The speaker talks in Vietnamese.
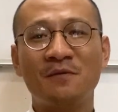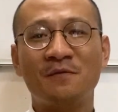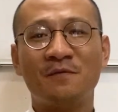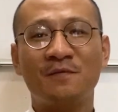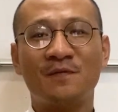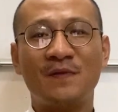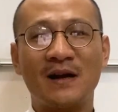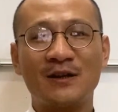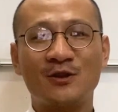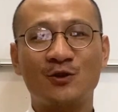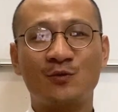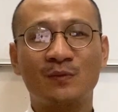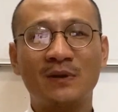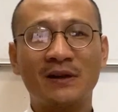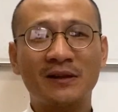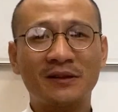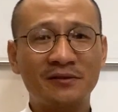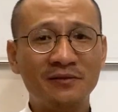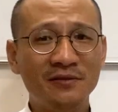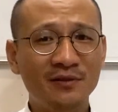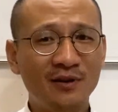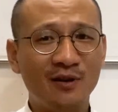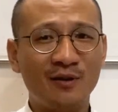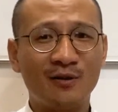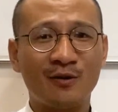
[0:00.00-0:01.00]
Và chúng ta
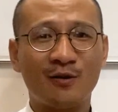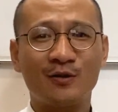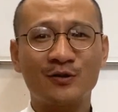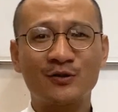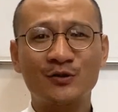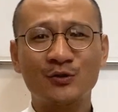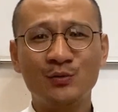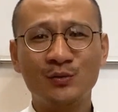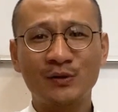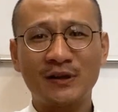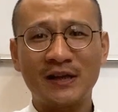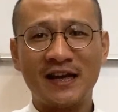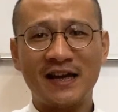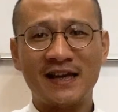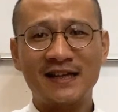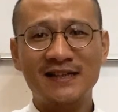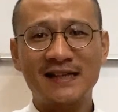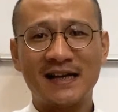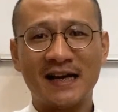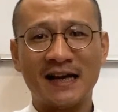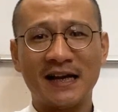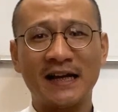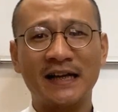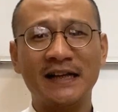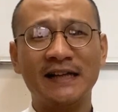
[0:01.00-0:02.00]
thường có xu thế
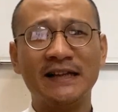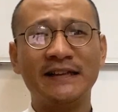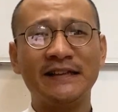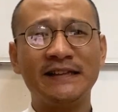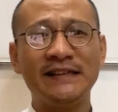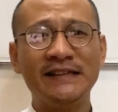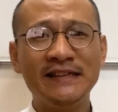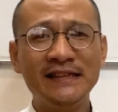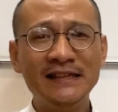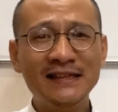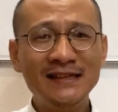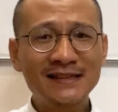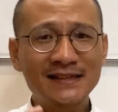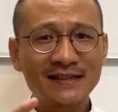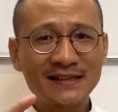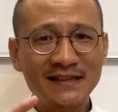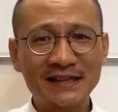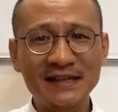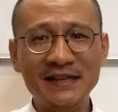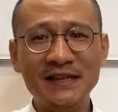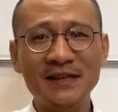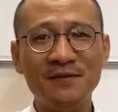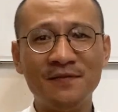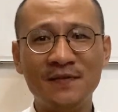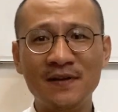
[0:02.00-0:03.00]
rằng những
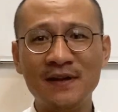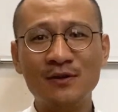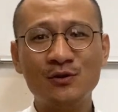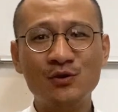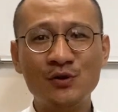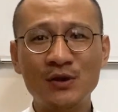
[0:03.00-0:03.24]
gì vị